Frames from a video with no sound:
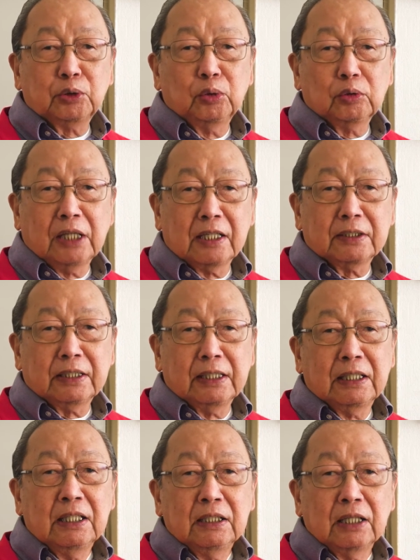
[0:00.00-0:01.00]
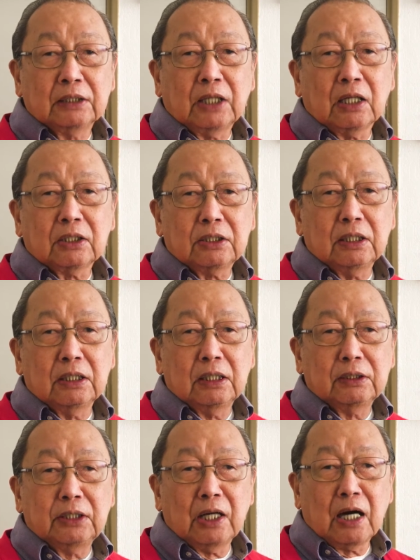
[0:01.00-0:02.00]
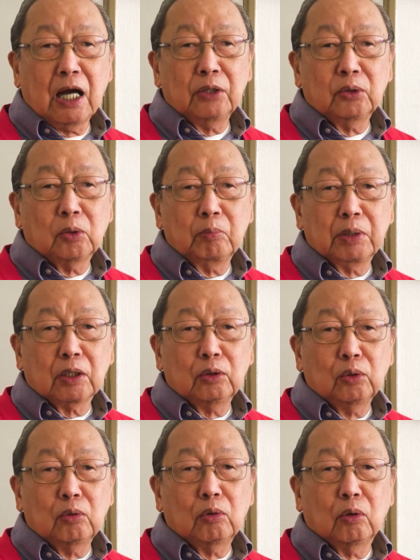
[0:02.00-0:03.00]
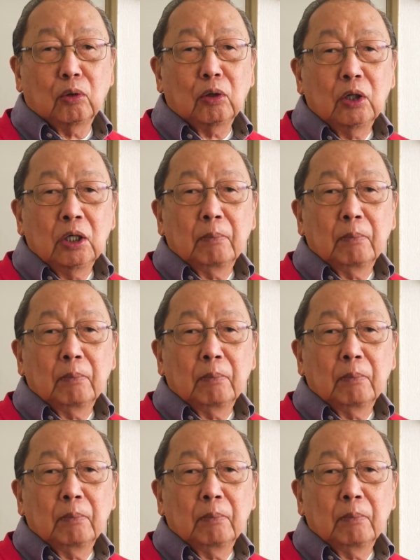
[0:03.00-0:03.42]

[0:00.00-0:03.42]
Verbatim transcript: Duterte na taksil, tirano, berdugo,